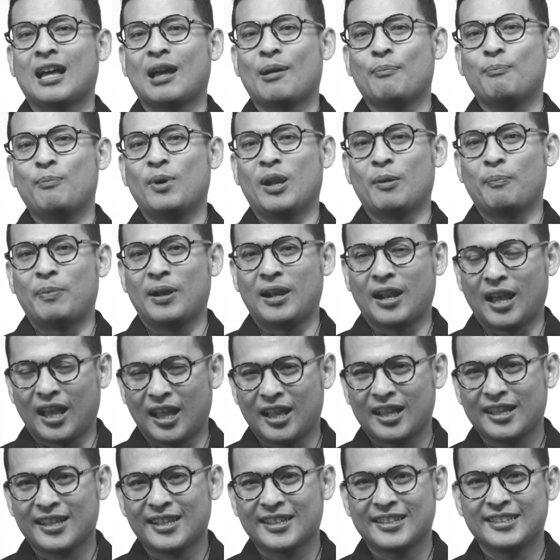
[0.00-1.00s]

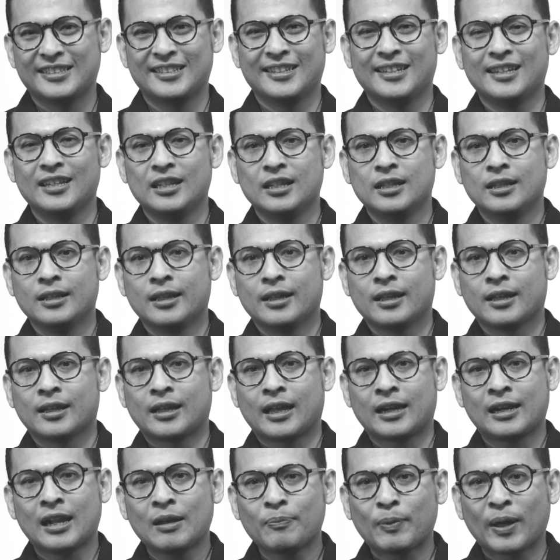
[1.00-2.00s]
berbenah
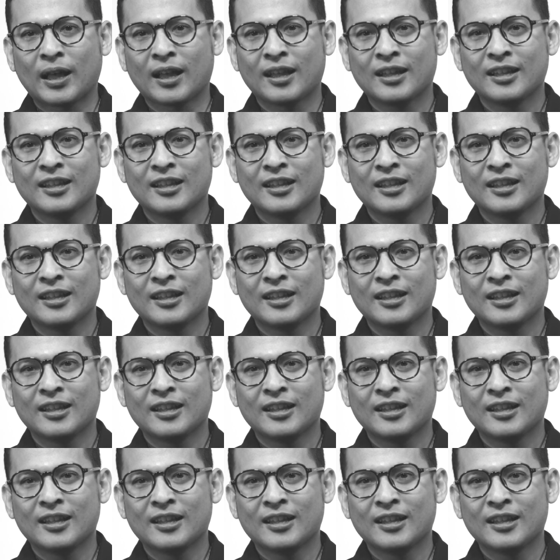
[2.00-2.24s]
karena apa?